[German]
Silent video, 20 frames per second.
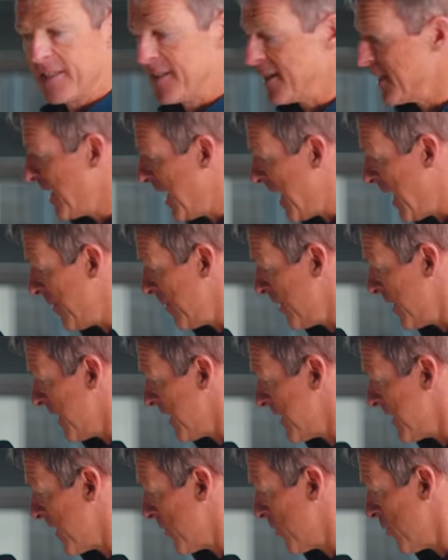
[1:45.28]
Die Gabel
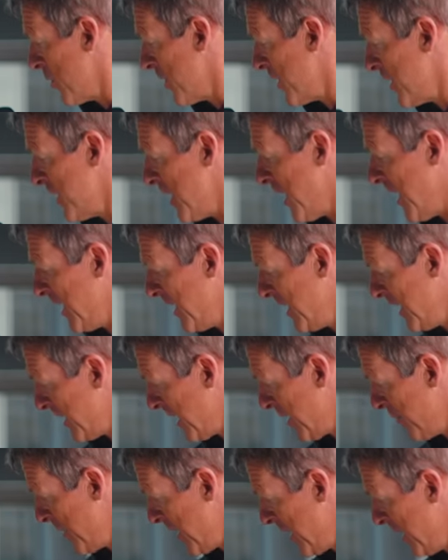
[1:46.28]
ist natürlich ein Highlight
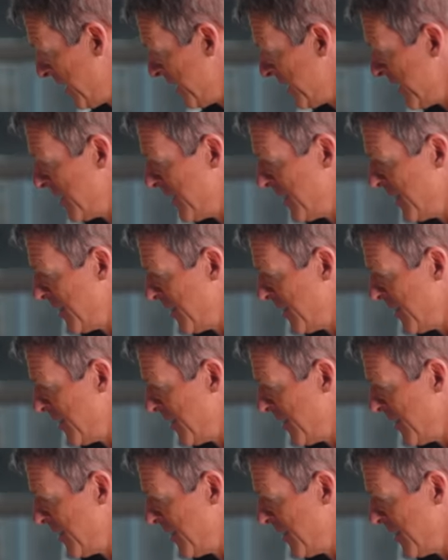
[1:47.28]
am Rad.